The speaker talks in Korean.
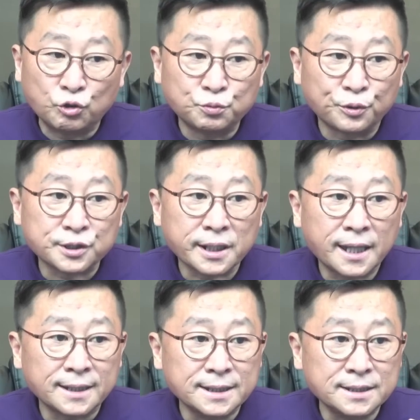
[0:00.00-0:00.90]

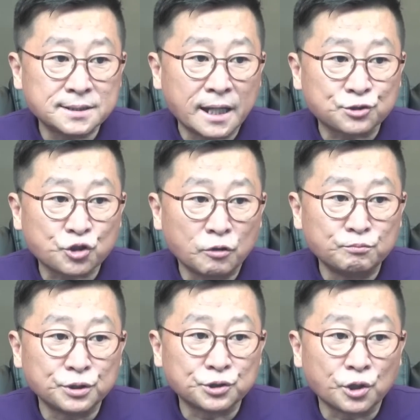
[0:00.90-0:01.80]
후보자의
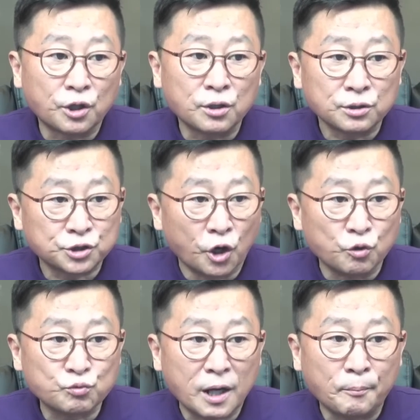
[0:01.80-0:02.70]
인사청문 결,
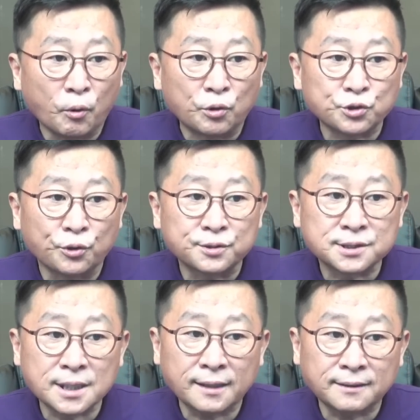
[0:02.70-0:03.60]
경과 보고서
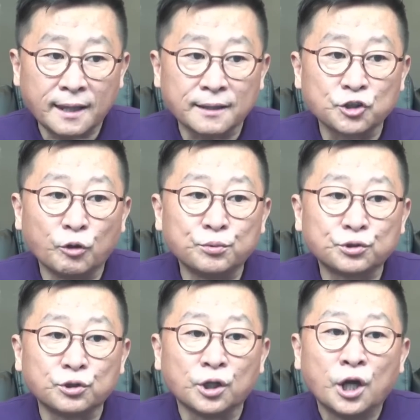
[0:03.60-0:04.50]
채택
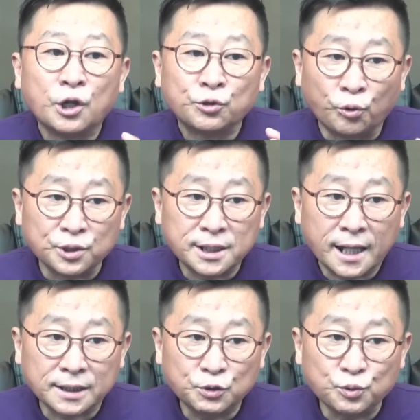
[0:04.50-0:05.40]
여부를
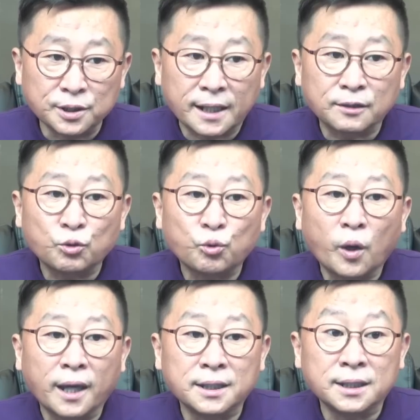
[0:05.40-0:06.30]
논의하기 위한
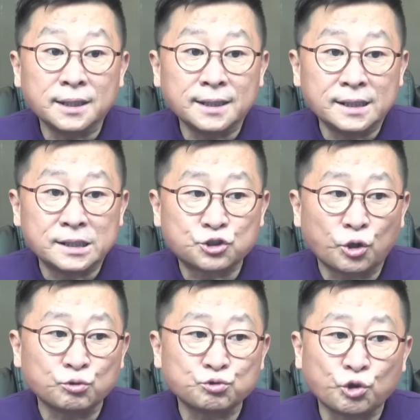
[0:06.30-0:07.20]
회의
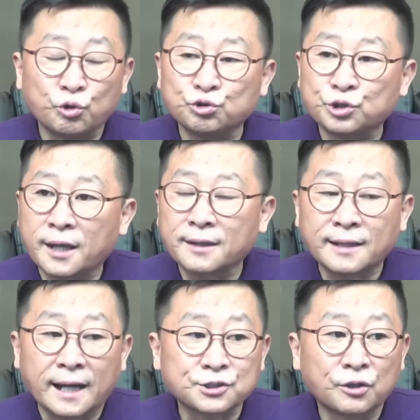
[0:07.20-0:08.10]
일정 조율에
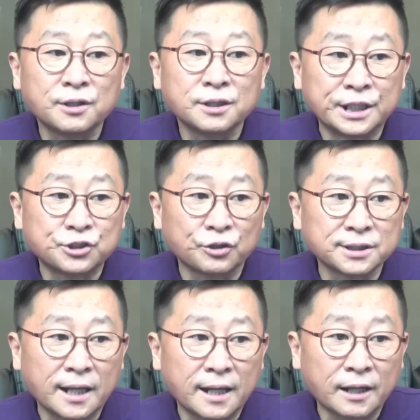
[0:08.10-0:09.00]
나설
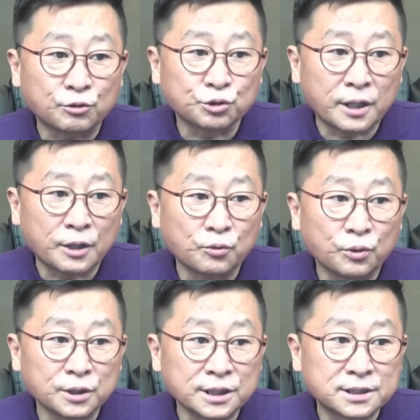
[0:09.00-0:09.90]
예정이다 라고
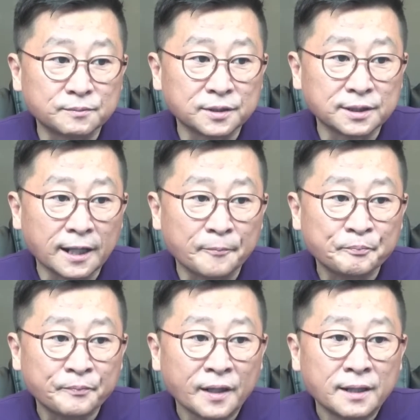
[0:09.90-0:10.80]
전하고 있습니다.
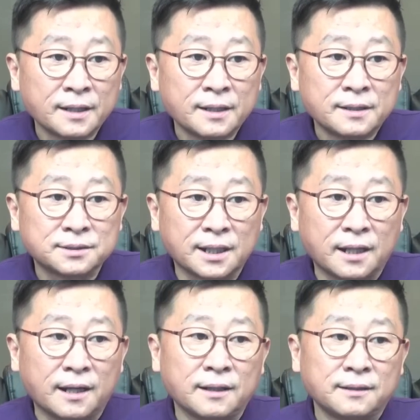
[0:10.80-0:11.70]

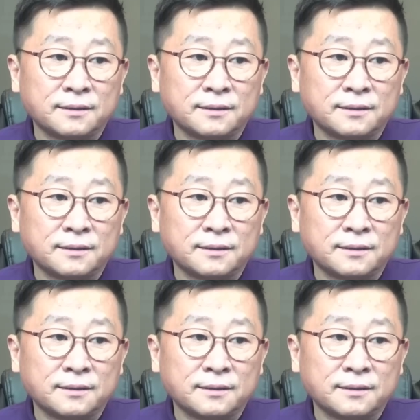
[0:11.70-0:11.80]
자,